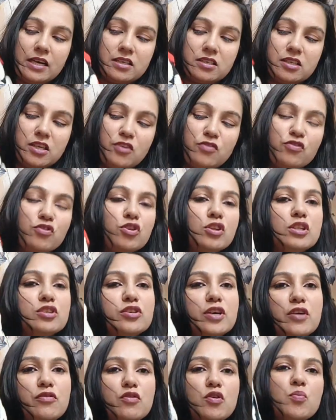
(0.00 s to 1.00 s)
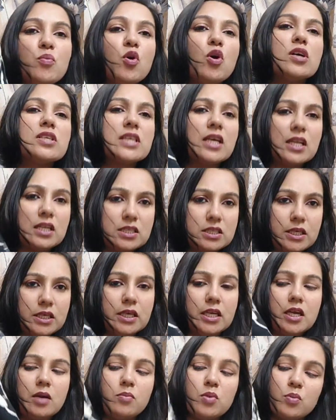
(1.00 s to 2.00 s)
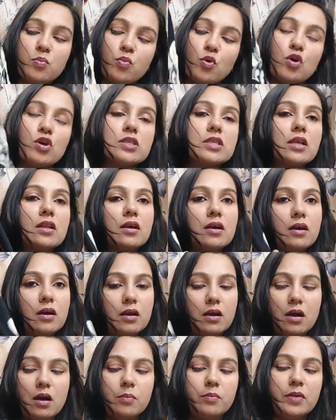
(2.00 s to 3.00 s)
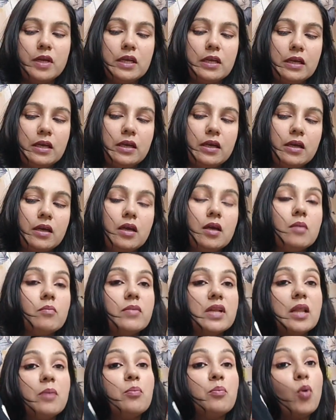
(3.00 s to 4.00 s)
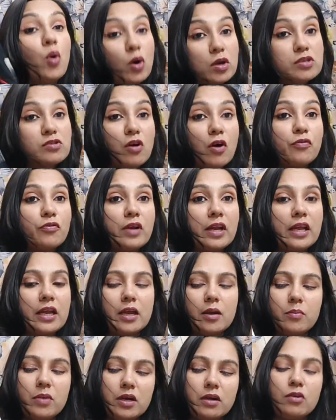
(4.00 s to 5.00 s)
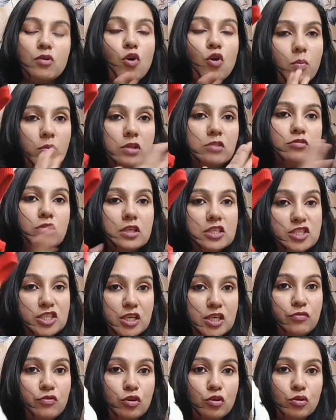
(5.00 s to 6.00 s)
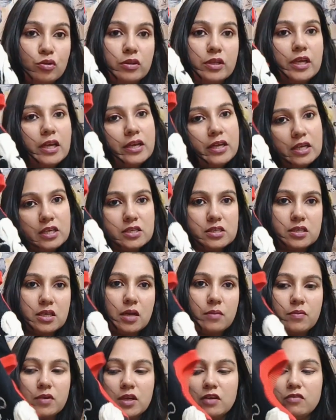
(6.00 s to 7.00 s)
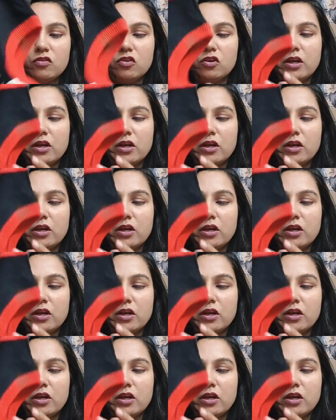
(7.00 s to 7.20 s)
इसकी वुल जो है वो बहुत ज़्यादा अच्छी नहीं है बट बहुत ज़्यादा ख़राब भी नहीं है मतलब बहुत सॉफ्ट नहीं है बट नॉर्मल जो अच्छी वुल होती है कि इस टाइप की वुल